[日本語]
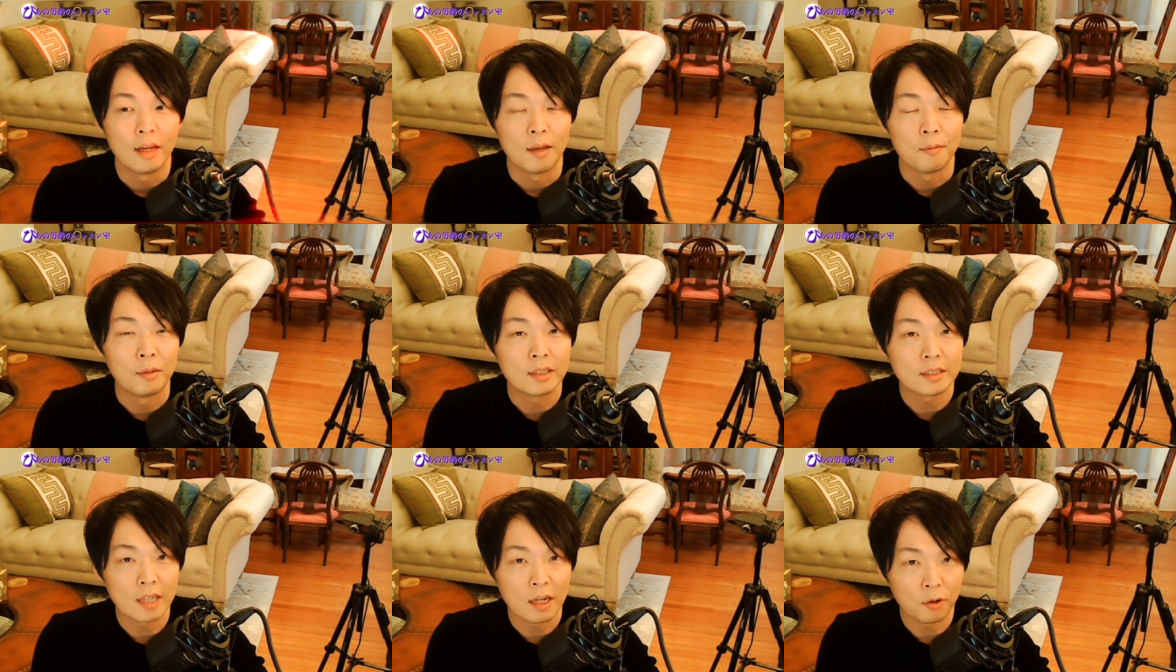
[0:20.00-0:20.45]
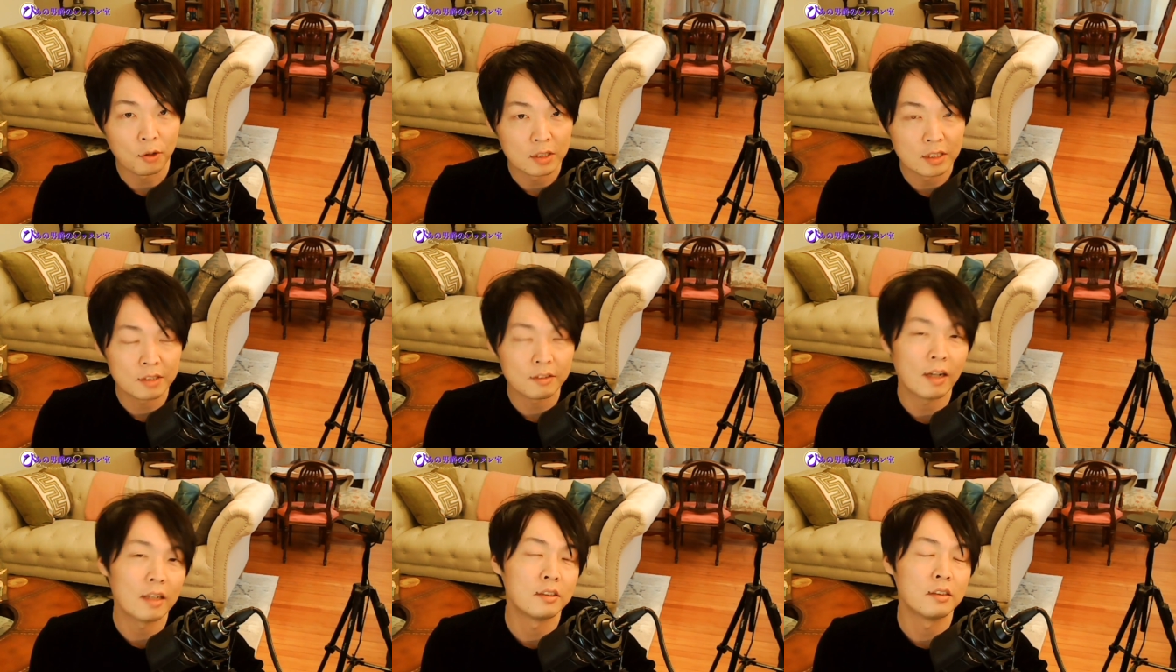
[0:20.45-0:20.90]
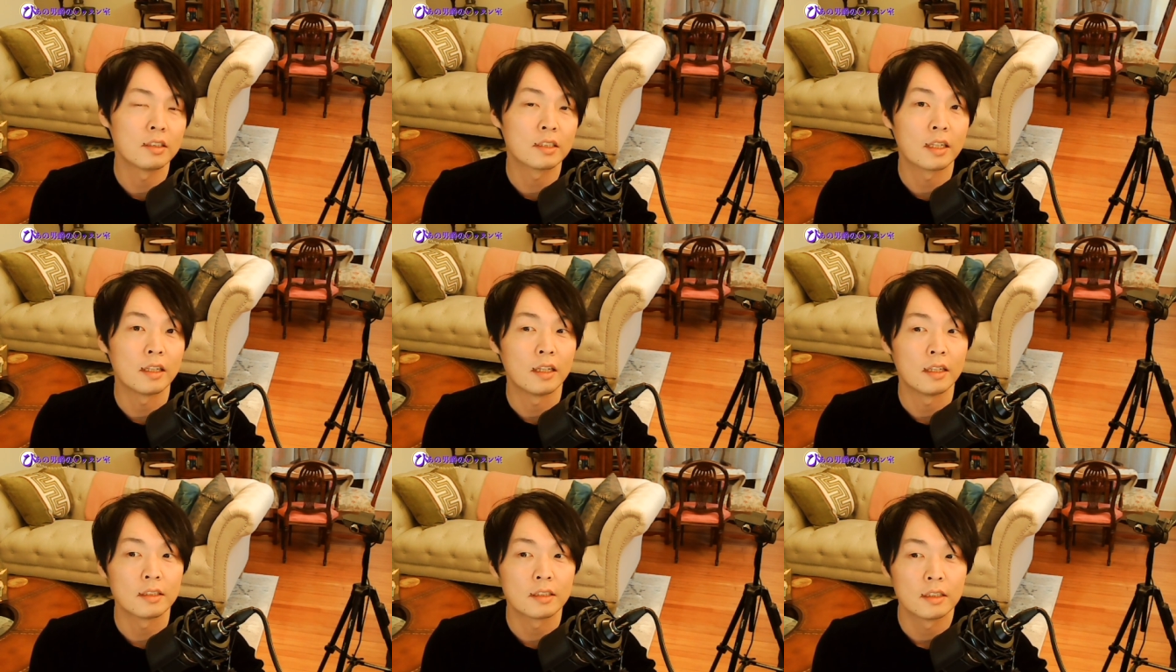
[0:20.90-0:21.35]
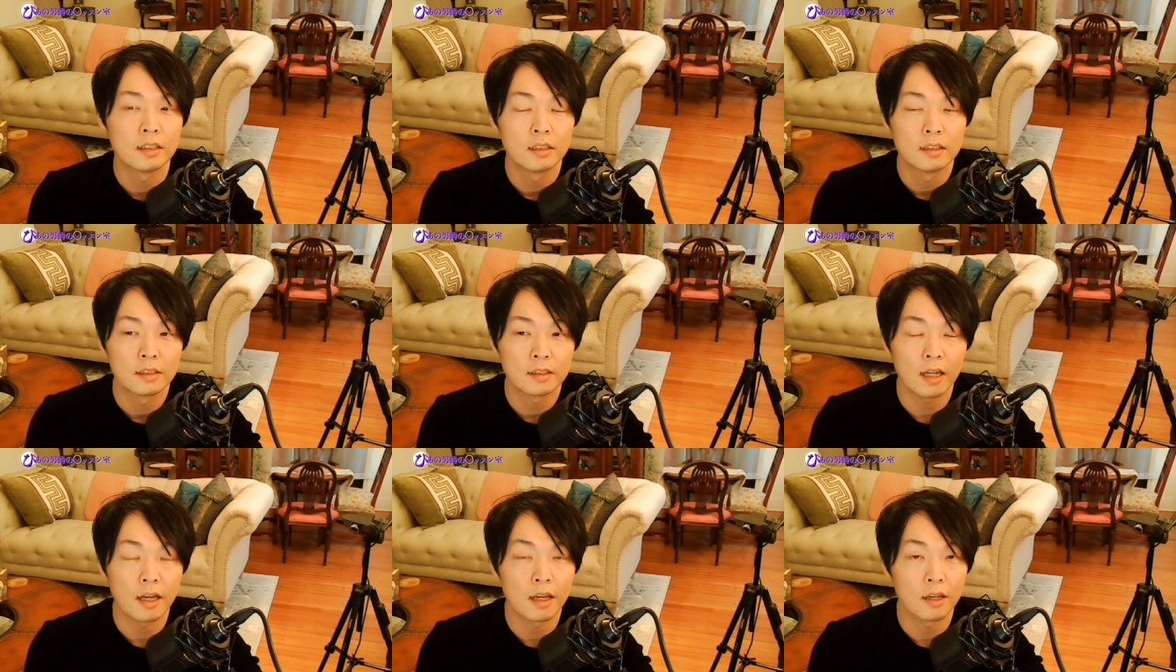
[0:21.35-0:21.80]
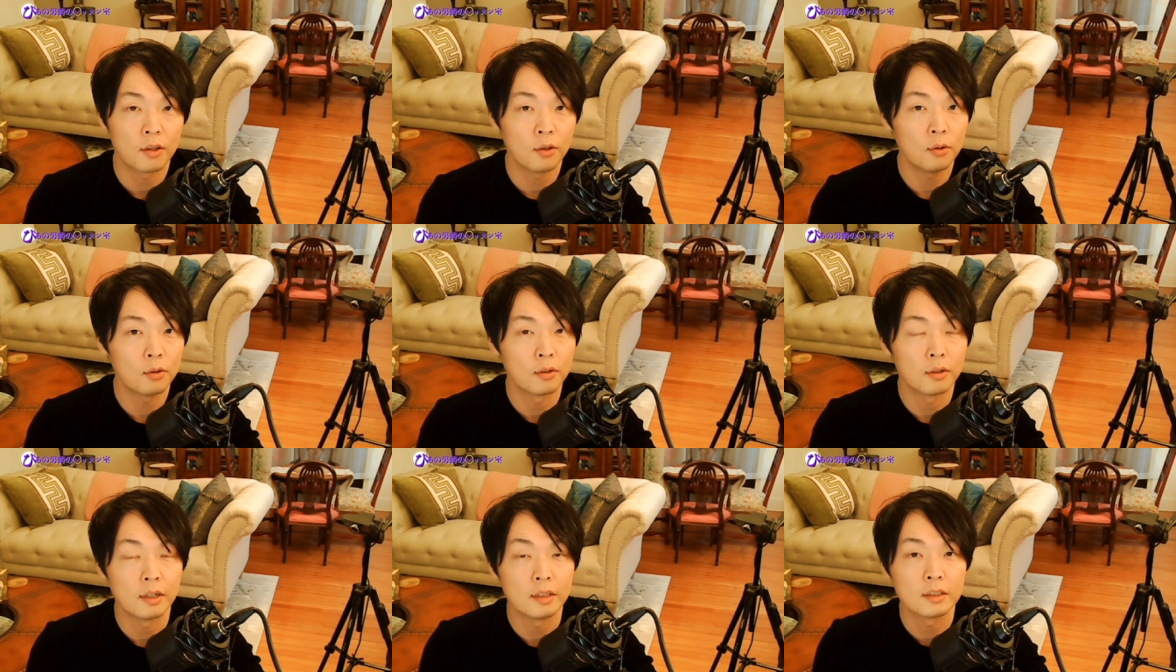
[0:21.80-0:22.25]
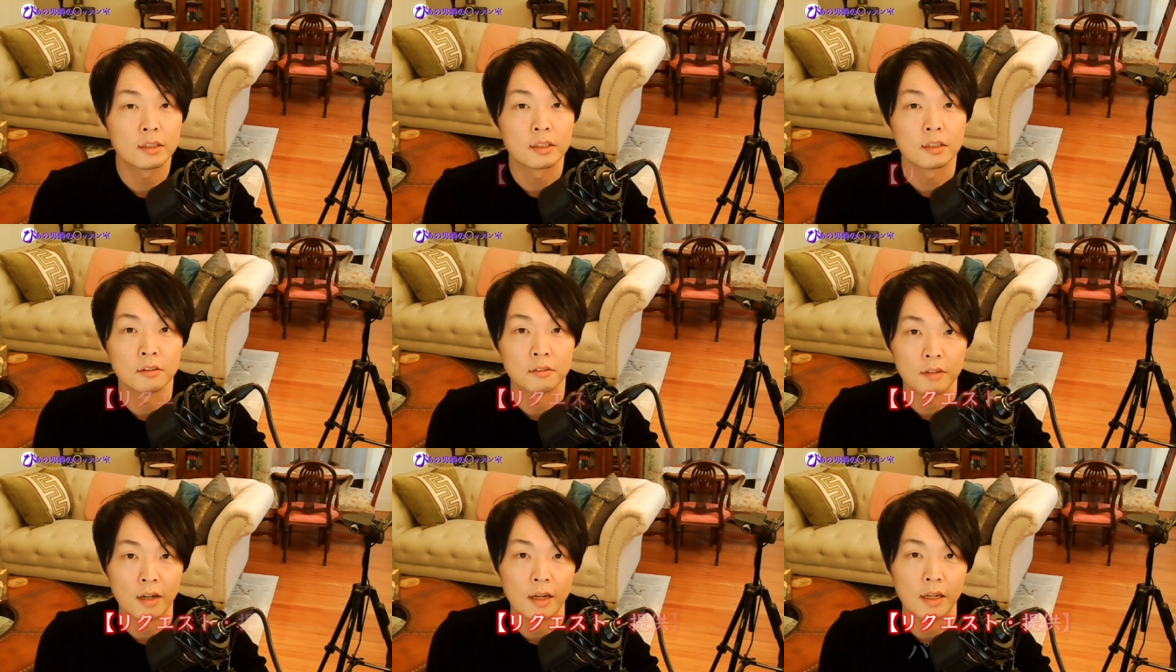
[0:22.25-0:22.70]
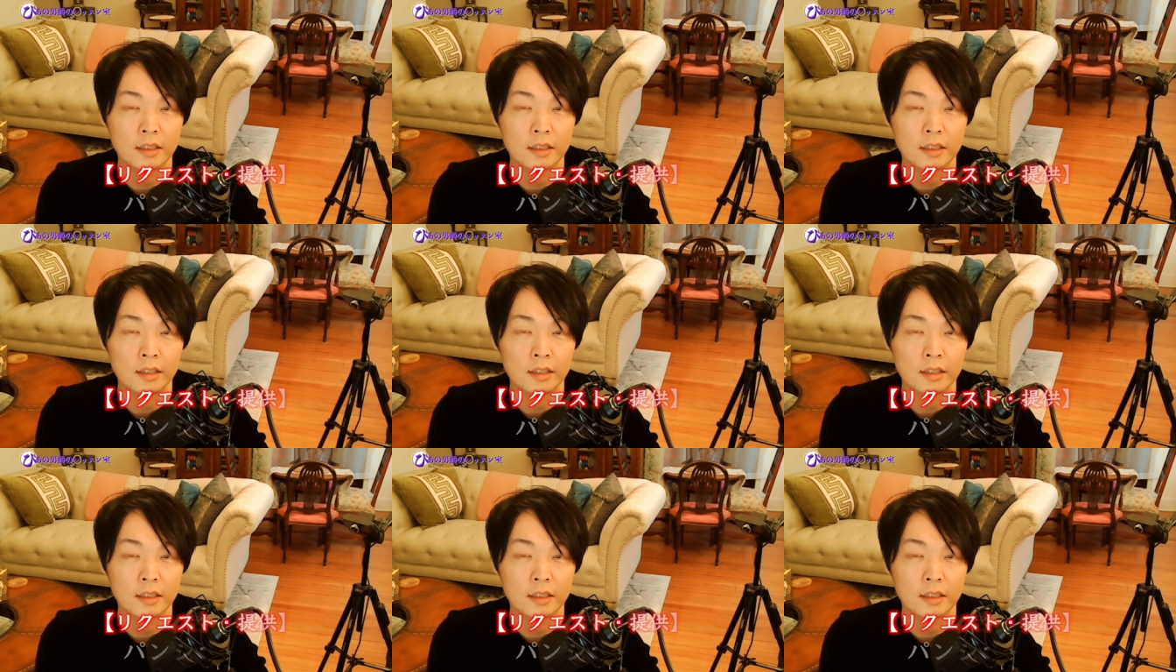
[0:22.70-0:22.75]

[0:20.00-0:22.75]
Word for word: 皆さんこんにちは、ゆうすけです。さあ、今日のレッスンは、